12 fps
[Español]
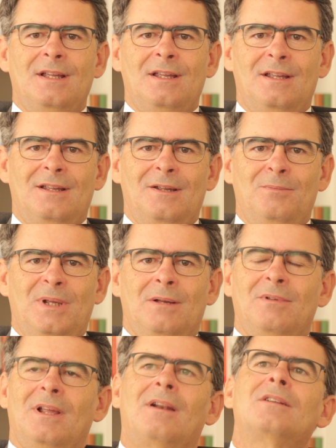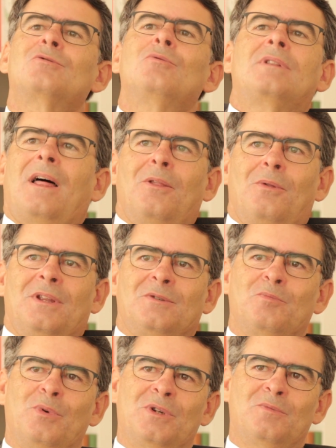bien, y el resultado
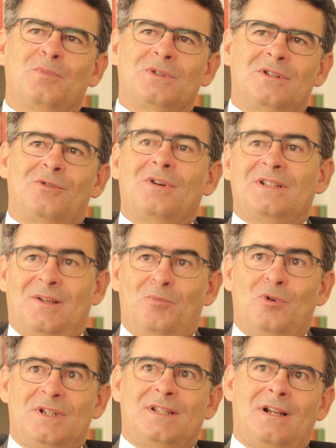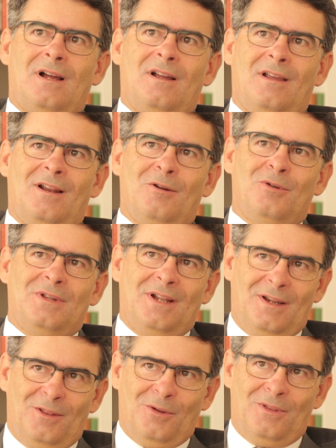después pues, es lo que se muestra en el
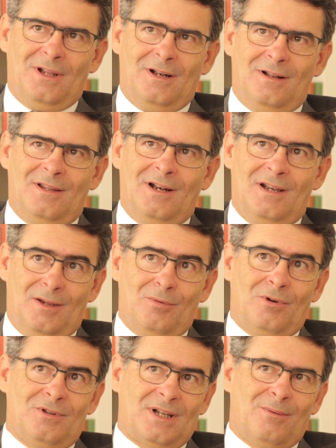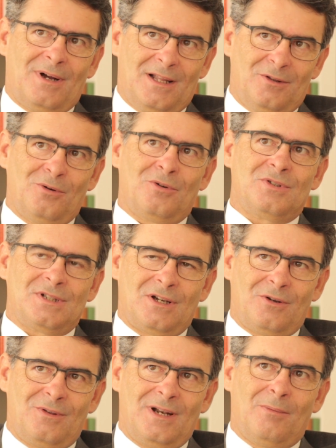contenido del libro Trabajando el
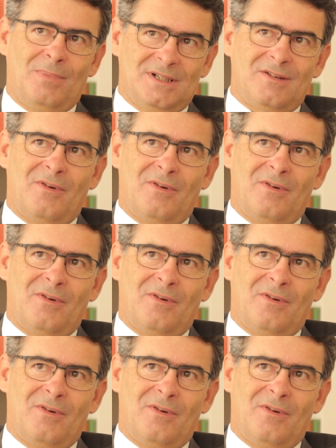Consejo de la Empresa